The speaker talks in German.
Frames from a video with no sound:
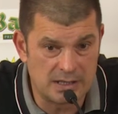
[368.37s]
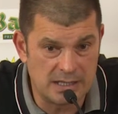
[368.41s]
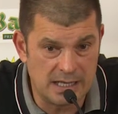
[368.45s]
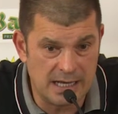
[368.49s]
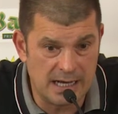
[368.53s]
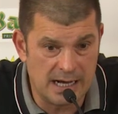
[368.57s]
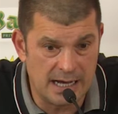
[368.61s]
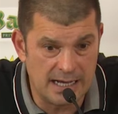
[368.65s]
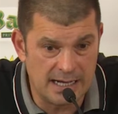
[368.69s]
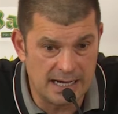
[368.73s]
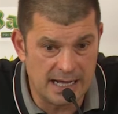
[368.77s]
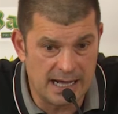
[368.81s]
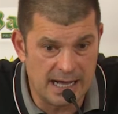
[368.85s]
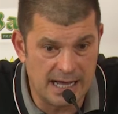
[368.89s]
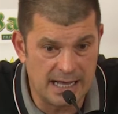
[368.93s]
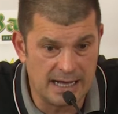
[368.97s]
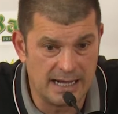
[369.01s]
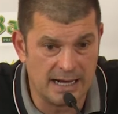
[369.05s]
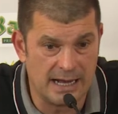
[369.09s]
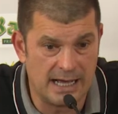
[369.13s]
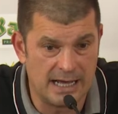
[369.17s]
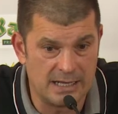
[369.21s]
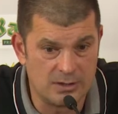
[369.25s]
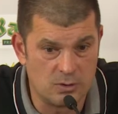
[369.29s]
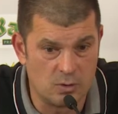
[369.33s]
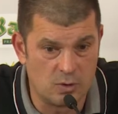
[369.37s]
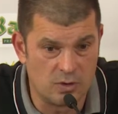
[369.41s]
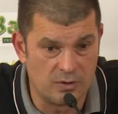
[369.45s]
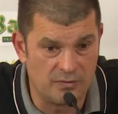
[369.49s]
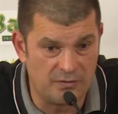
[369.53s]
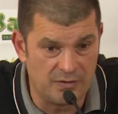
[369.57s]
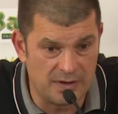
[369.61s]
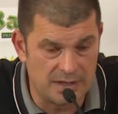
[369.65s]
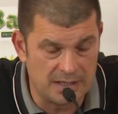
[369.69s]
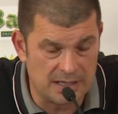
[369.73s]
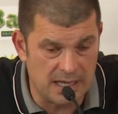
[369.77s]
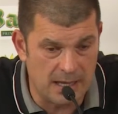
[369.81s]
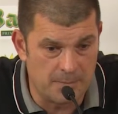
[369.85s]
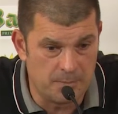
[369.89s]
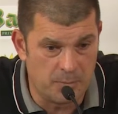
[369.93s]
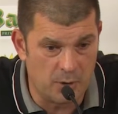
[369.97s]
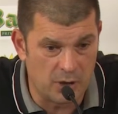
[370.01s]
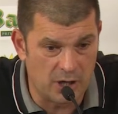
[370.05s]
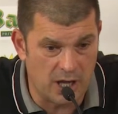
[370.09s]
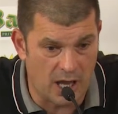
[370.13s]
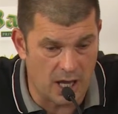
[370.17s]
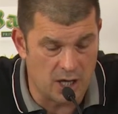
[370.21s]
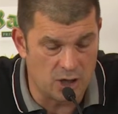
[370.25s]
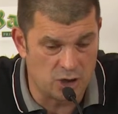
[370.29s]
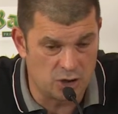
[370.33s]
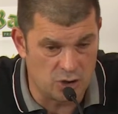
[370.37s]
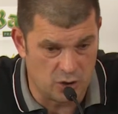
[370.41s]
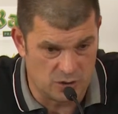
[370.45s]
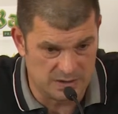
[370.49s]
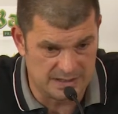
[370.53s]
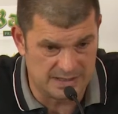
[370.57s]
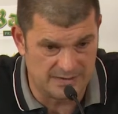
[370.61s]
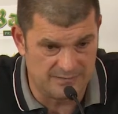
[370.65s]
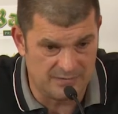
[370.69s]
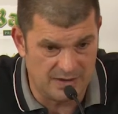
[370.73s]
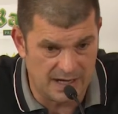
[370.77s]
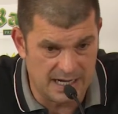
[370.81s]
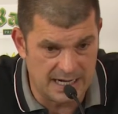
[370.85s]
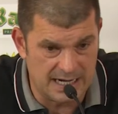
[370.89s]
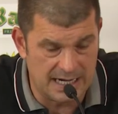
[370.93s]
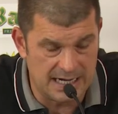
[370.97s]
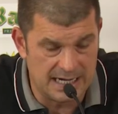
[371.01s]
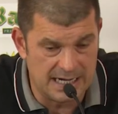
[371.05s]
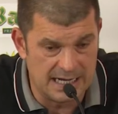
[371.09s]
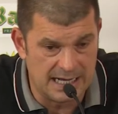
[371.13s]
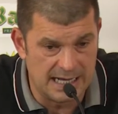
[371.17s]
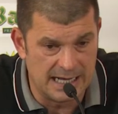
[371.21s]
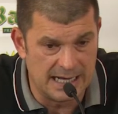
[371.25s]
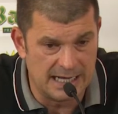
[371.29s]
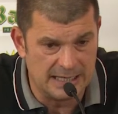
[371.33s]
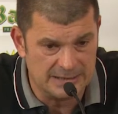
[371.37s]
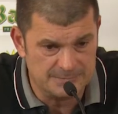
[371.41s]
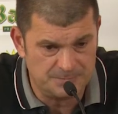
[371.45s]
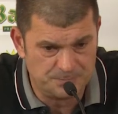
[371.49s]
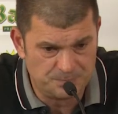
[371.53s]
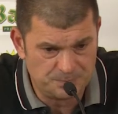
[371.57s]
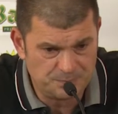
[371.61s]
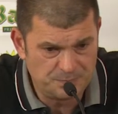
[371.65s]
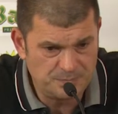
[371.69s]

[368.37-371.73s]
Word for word: die eine Einladung für Tempo Gehstöße waren. Äh,